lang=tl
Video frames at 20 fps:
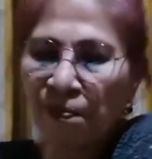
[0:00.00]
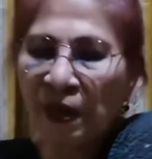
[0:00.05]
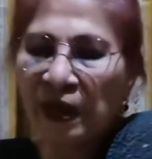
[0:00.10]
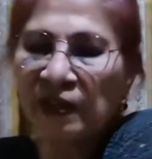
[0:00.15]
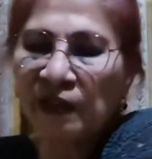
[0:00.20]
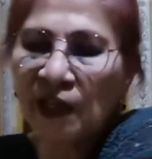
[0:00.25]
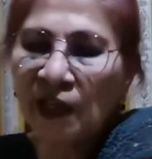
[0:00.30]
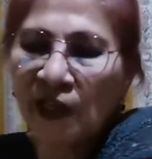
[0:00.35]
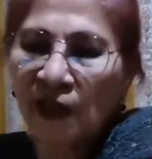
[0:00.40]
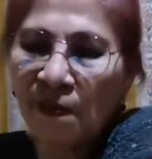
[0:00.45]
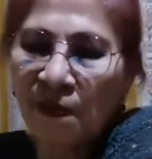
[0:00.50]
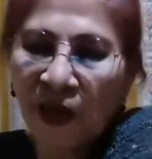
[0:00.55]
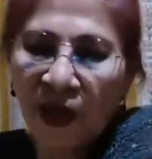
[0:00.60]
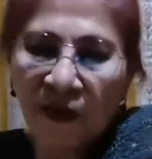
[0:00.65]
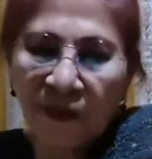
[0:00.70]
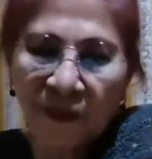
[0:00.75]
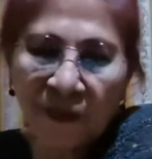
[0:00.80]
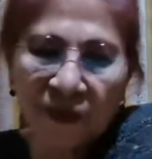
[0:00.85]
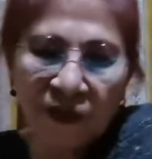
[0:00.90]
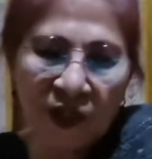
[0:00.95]
Pag tikim
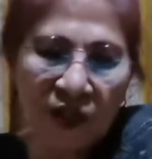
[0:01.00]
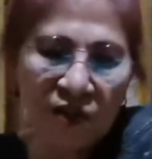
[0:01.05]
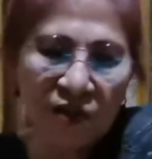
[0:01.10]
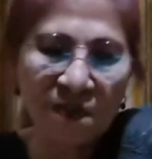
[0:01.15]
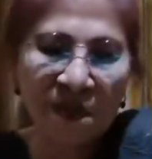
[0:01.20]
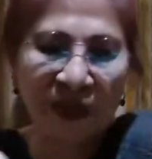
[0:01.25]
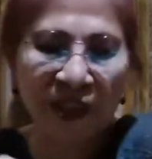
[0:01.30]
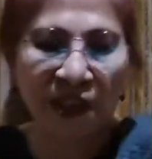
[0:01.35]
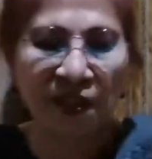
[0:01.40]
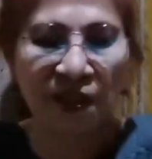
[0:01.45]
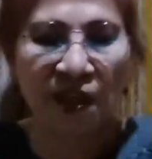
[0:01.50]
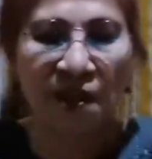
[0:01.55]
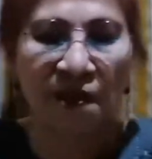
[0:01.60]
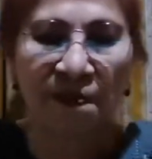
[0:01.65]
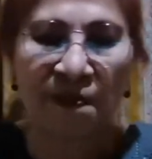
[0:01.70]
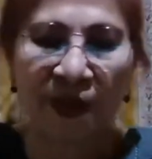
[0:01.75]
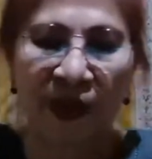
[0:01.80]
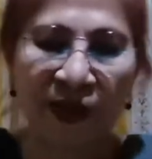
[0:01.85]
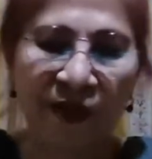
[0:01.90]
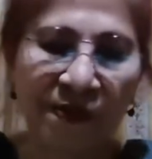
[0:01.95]
lang po, hindi niyo
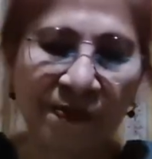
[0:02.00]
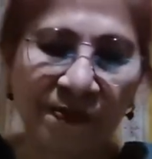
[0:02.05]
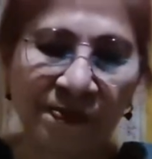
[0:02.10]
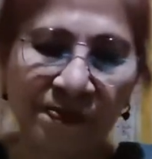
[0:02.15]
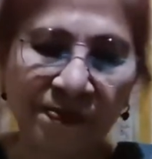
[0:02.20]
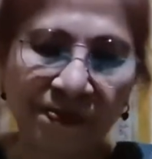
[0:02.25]
matitikman.